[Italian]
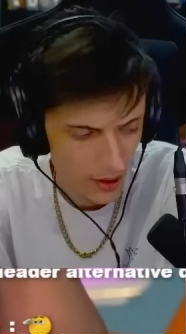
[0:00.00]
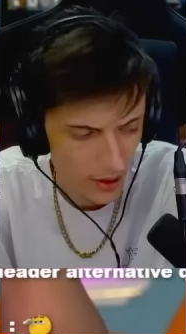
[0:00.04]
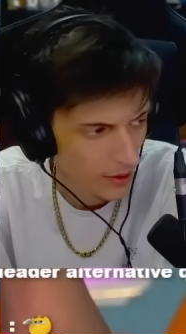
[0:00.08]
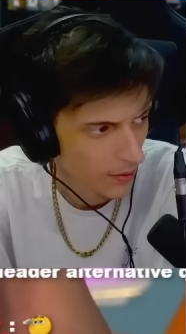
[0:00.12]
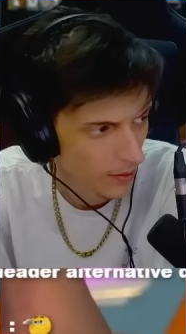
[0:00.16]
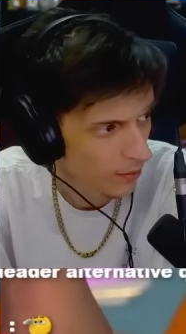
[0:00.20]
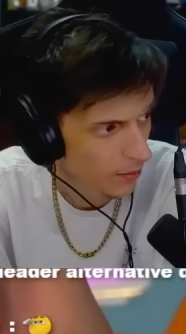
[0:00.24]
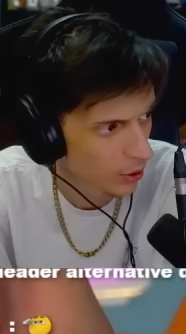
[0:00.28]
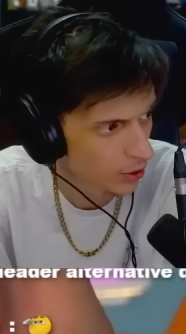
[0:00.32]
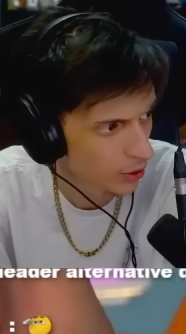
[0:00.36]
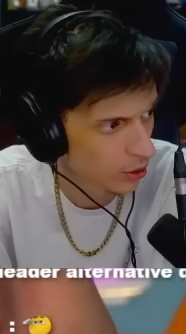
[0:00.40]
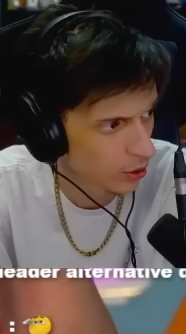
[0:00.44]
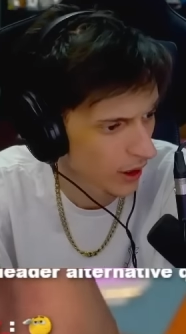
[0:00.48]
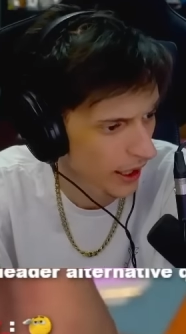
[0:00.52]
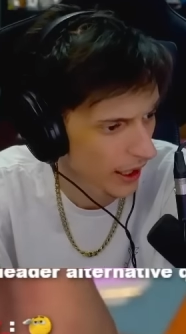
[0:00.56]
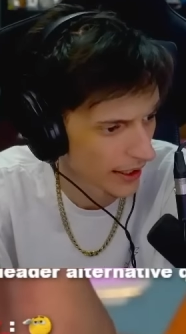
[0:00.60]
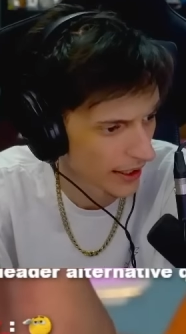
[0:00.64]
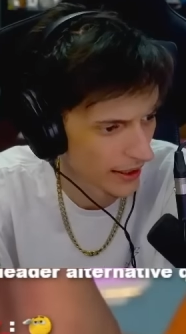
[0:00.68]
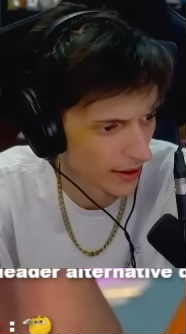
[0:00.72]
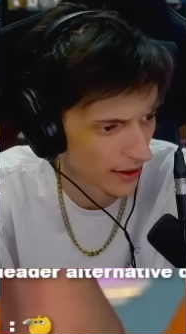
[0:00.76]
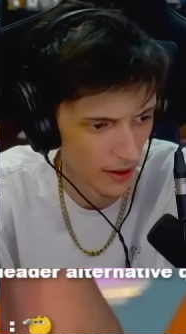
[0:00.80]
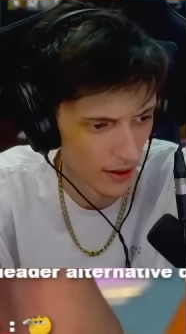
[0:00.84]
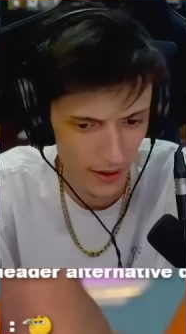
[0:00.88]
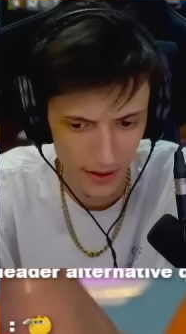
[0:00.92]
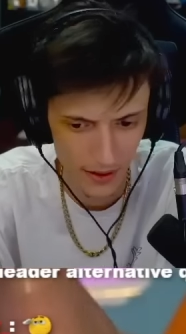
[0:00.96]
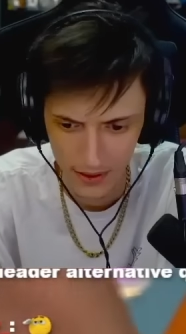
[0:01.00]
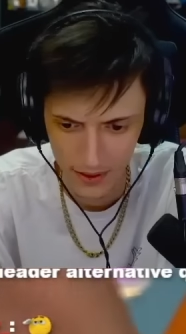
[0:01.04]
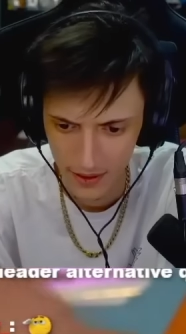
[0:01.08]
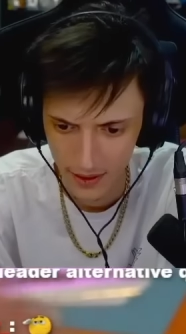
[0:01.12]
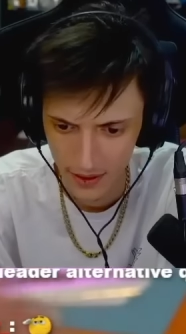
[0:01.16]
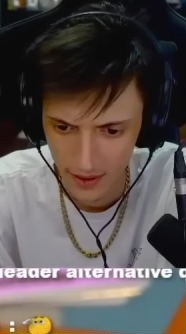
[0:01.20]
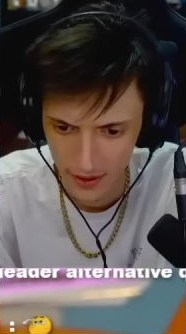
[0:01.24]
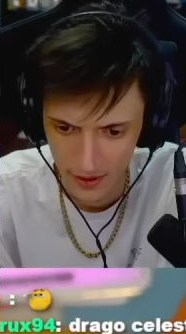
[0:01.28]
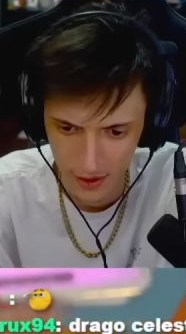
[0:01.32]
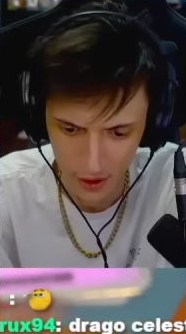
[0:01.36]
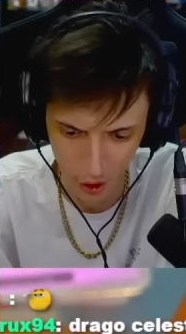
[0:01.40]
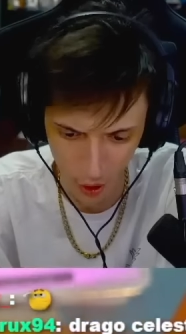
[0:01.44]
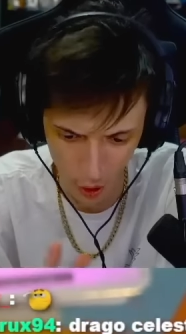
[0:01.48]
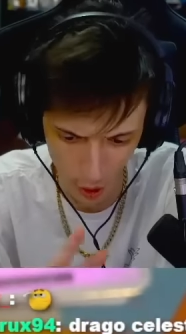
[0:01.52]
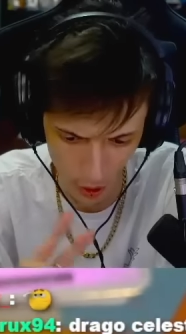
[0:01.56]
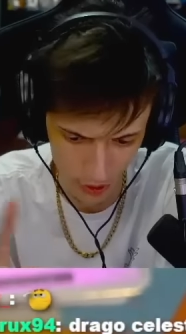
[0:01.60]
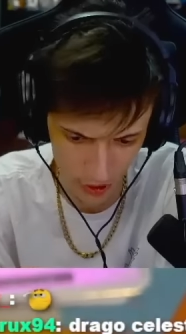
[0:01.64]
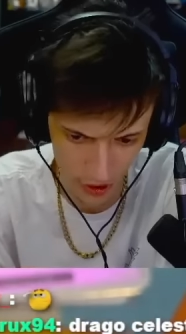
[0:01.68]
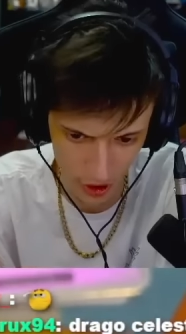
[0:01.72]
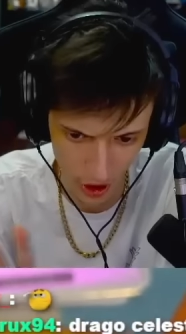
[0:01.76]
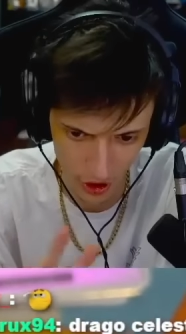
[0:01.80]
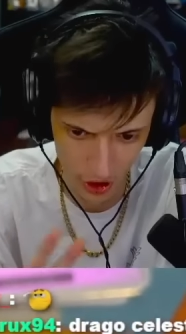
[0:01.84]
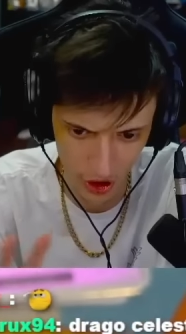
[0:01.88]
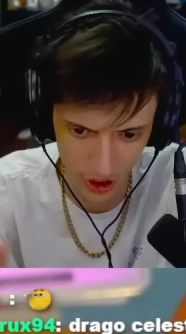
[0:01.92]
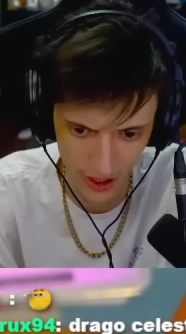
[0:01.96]
Molto carino. Sto,
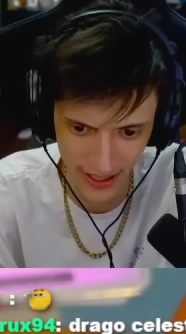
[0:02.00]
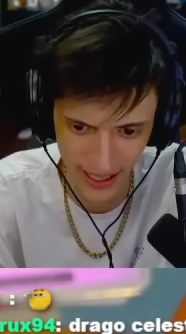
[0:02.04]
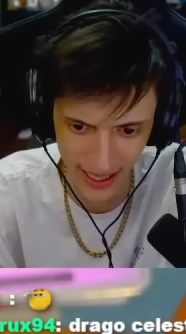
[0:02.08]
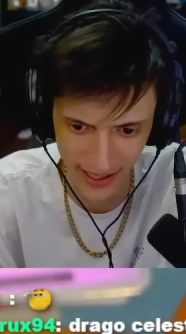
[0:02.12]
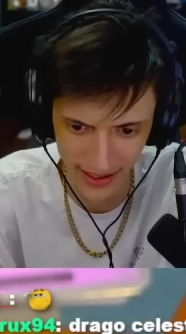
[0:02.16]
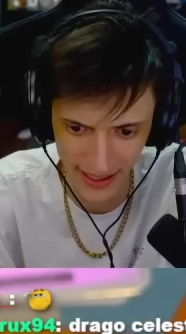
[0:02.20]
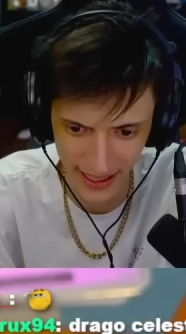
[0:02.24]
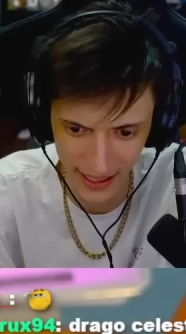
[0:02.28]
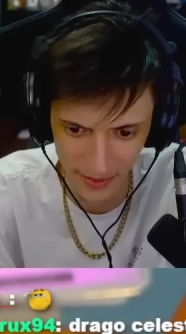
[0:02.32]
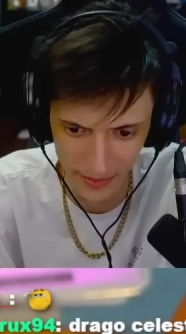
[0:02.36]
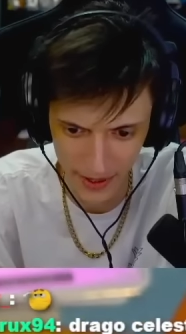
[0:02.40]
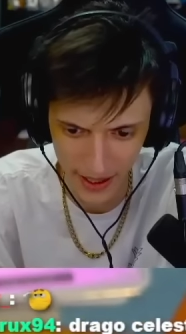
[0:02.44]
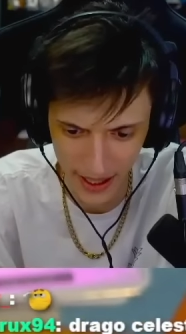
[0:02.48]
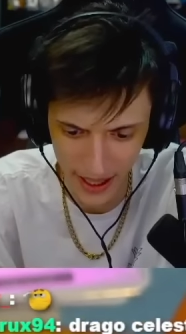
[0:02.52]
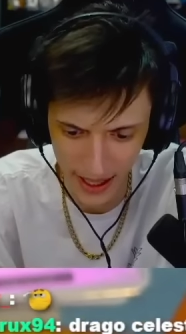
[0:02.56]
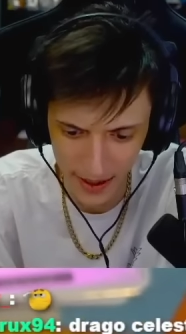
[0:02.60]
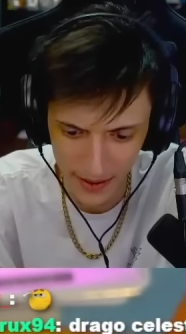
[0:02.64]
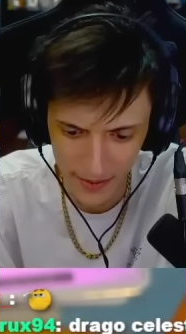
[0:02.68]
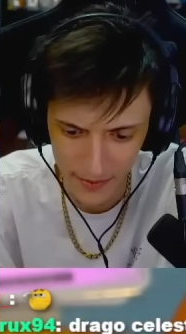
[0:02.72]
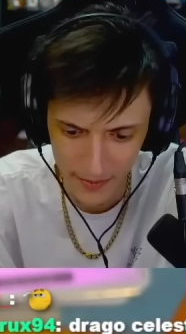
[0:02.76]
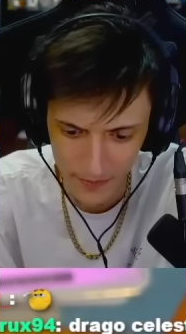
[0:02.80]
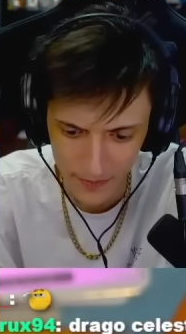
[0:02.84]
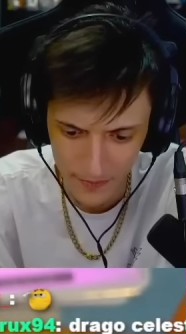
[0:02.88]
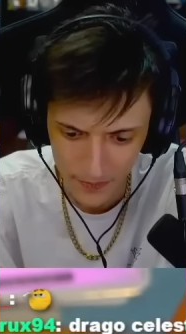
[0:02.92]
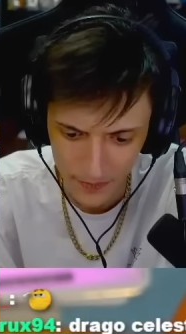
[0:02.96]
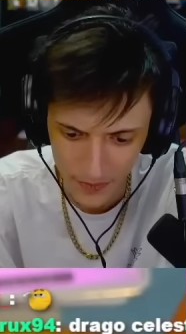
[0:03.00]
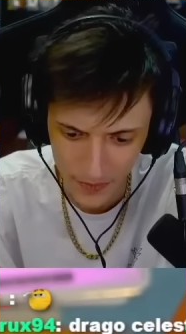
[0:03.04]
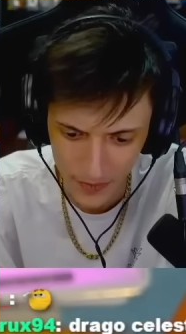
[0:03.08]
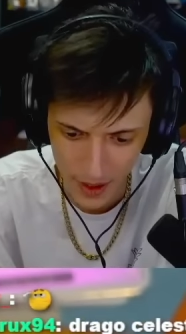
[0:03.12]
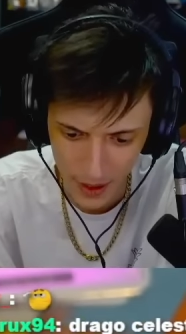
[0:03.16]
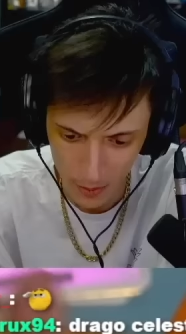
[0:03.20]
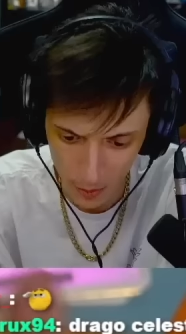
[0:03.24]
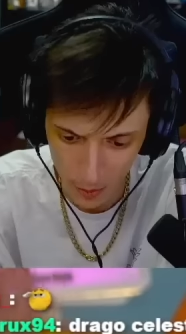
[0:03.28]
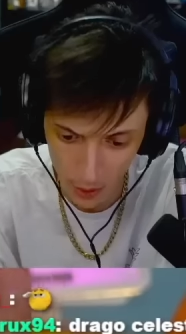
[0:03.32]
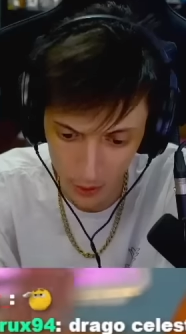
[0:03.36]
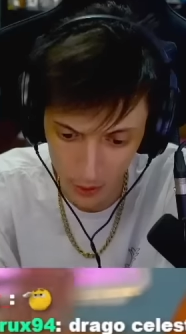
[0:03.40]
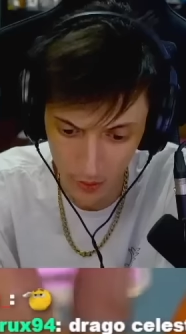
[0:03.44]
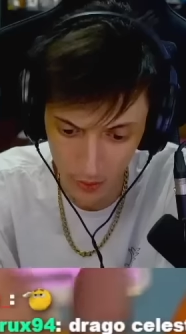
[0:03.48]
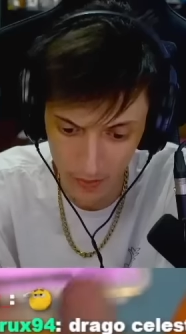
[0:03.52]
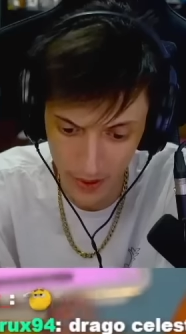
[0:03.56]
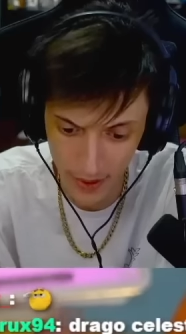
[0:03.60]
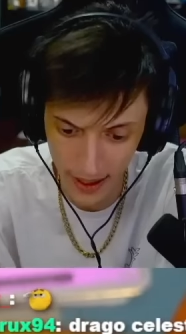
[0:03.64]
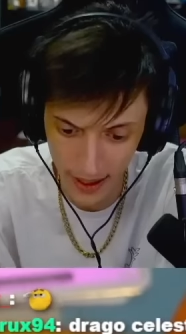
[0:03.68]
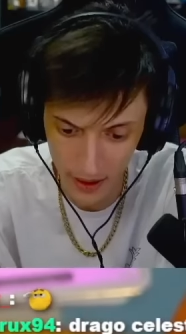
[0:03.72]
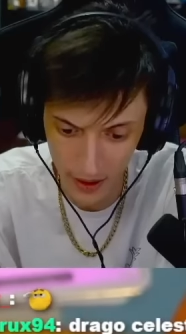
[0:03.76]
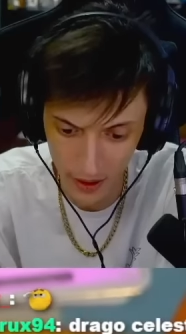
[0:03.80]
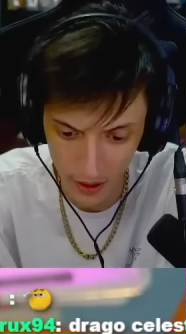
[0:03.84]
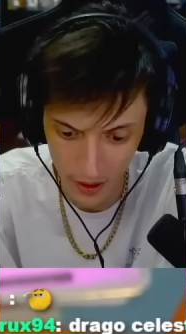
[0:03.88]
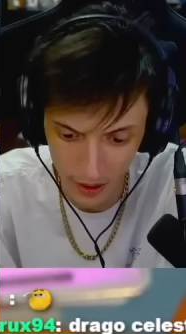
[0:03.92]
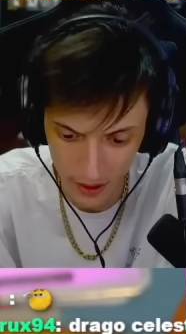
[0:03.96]
sto a cercare di capire, eh. Molto
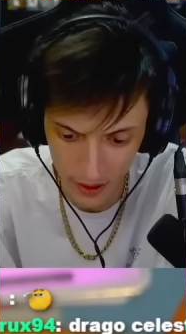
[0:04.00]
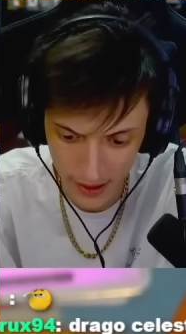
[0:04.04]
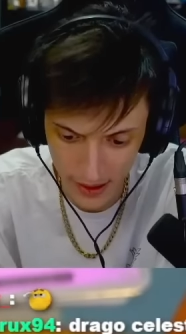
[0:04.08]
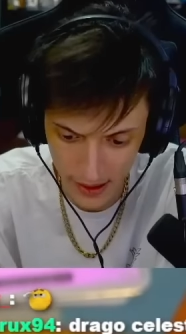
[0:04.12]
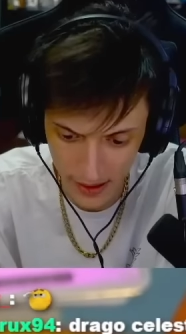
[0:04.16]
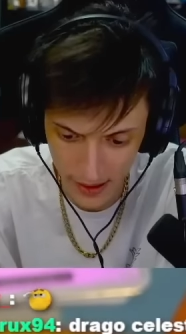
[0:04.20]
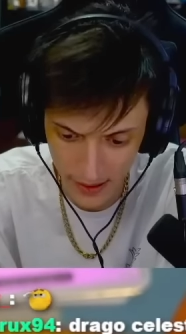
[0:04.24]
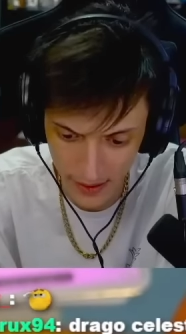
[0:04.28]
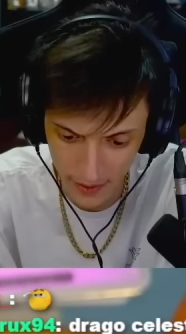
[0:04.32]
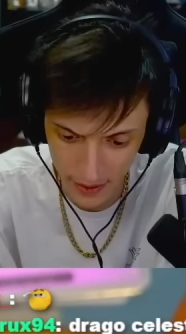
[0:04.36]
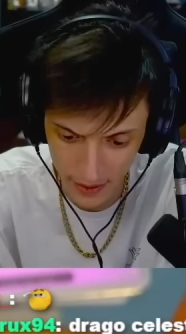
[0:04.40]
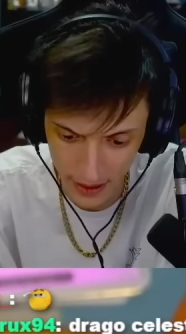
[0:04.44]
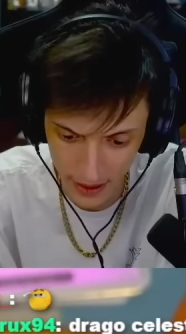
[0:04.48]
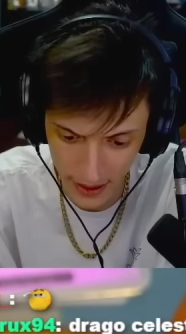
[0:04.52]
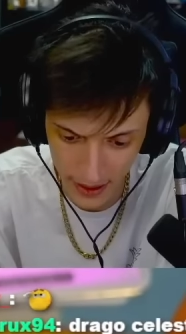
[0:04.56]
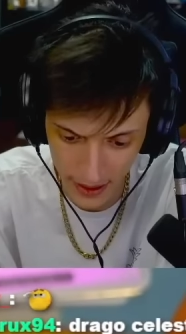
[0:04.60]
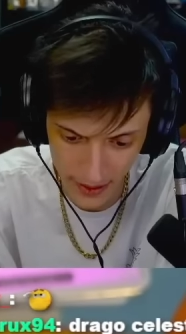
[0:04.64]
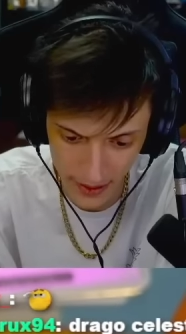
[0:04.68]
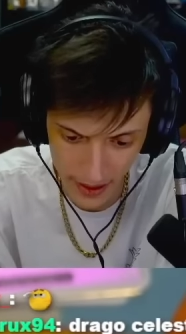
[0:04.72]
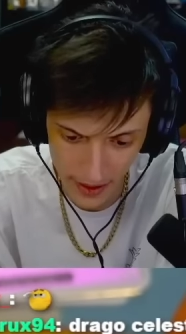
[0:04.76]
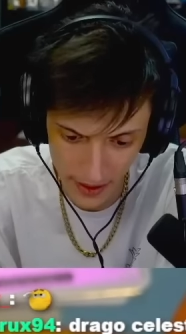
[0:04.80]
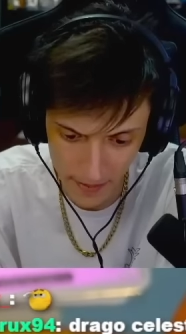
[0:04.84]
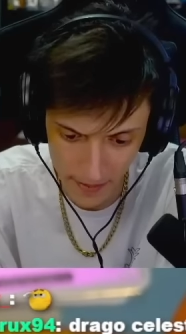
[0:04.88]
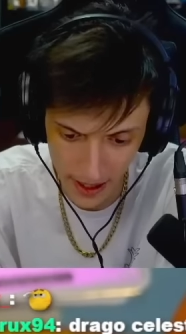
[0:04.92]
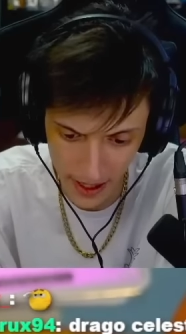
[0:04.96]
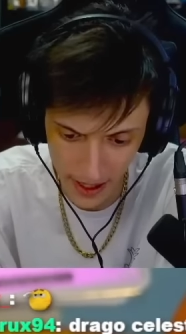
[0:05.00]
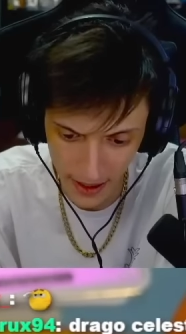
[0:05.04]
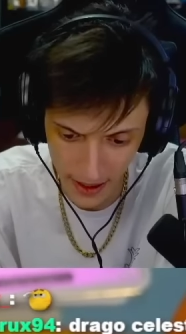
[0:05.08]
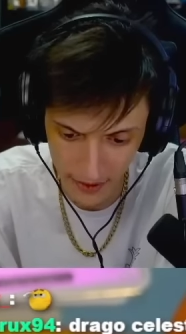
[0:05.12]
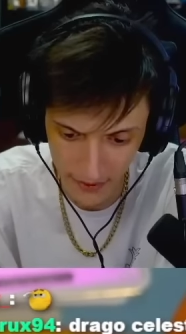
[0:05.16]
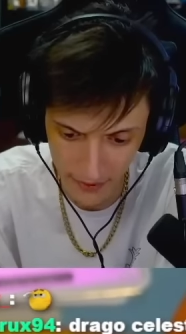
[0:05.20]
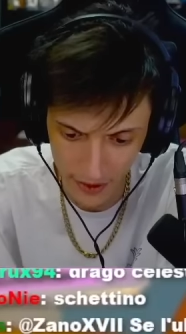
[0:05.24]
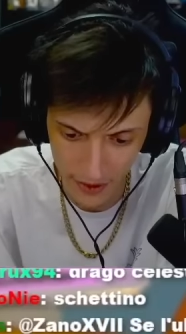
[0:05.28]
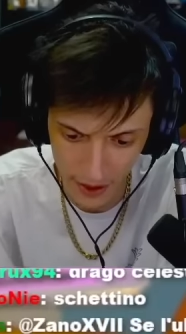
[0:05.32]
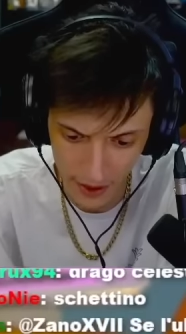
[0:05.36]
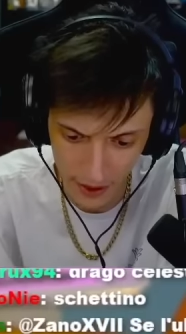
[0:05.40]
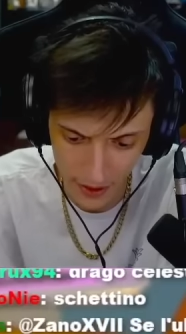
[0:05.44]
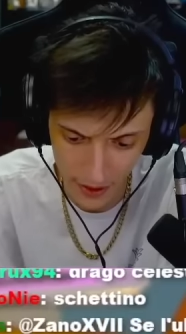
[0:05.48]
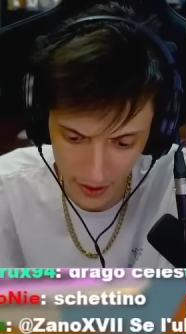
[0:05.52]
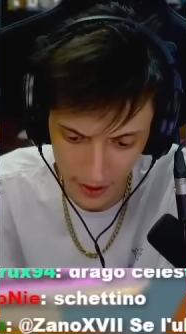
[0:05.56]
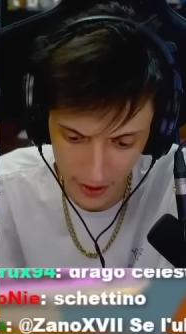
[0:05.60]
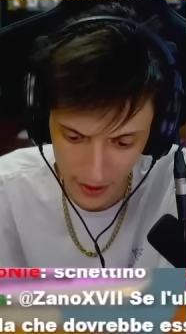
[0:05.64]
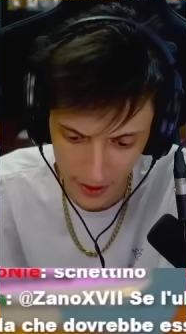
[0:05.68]
bello, sì, si vede che è dar manga, figo.